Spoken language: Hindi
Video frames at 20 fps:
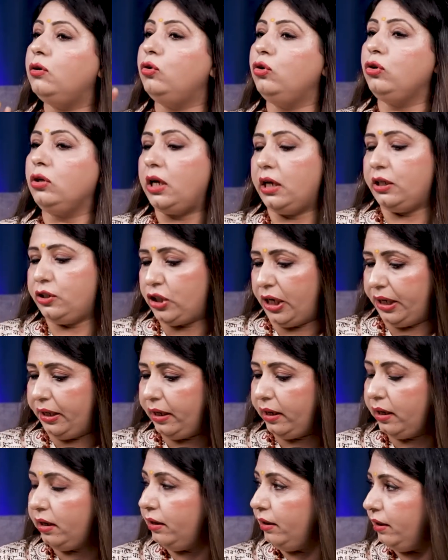उनका
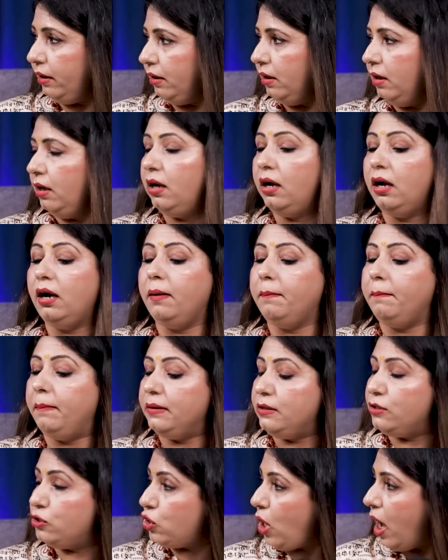चंडीगढ़
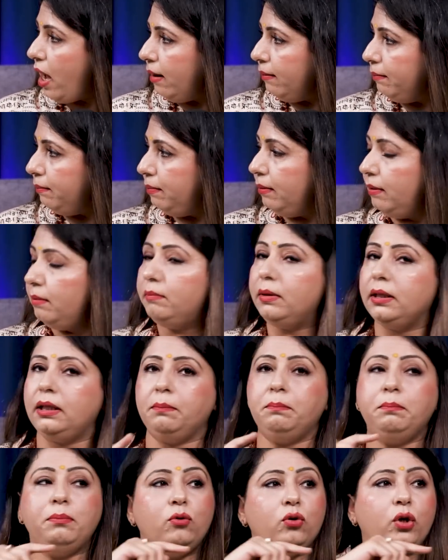पंजाब
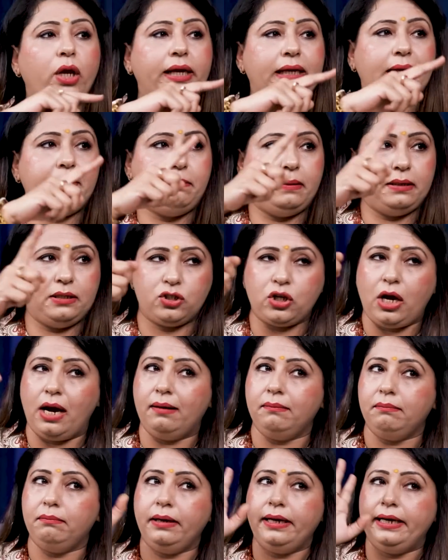मतलब पूरा ये
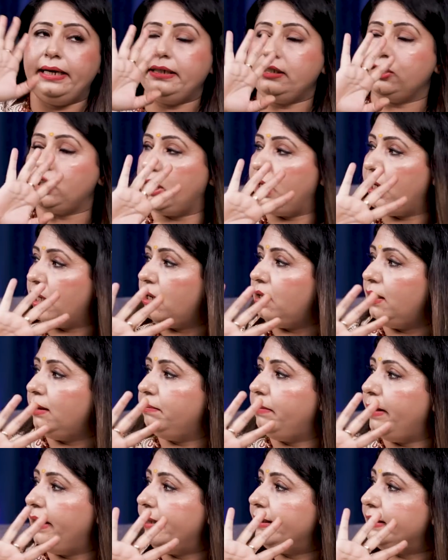पंजाब बेल्ट चंडीगढ़
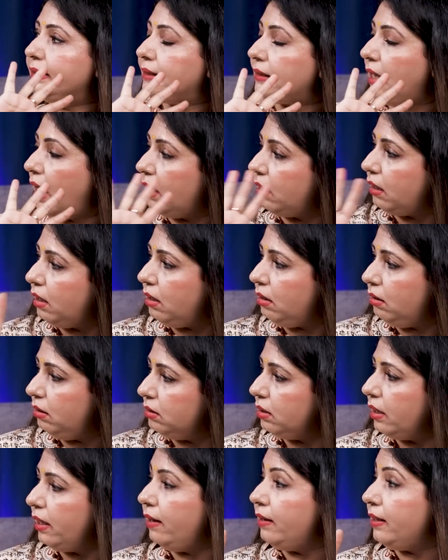बेल्ट सारा
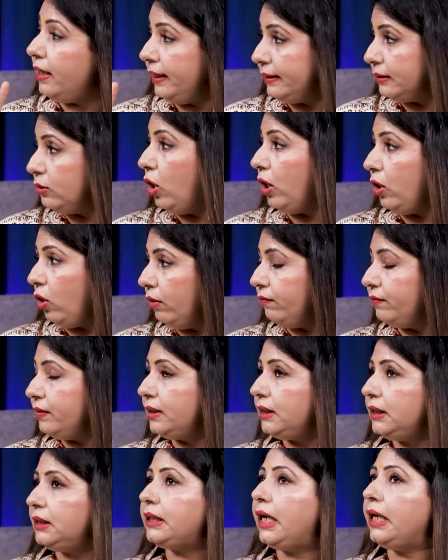देयर ही इज़ गॉड
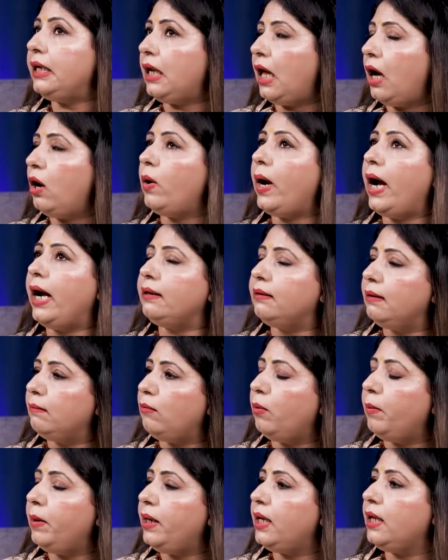ऑफिस एंड नाउ एट द
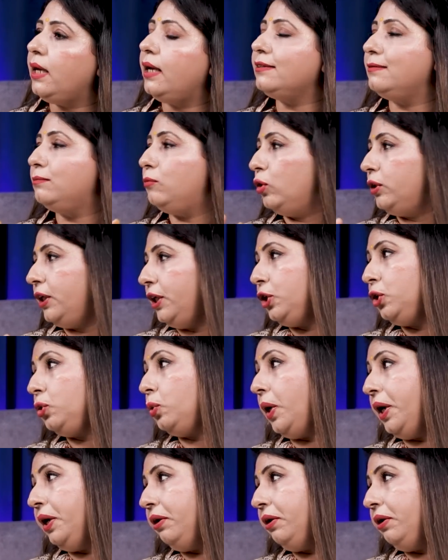मोमेंट ही हैज़ मोर देन टू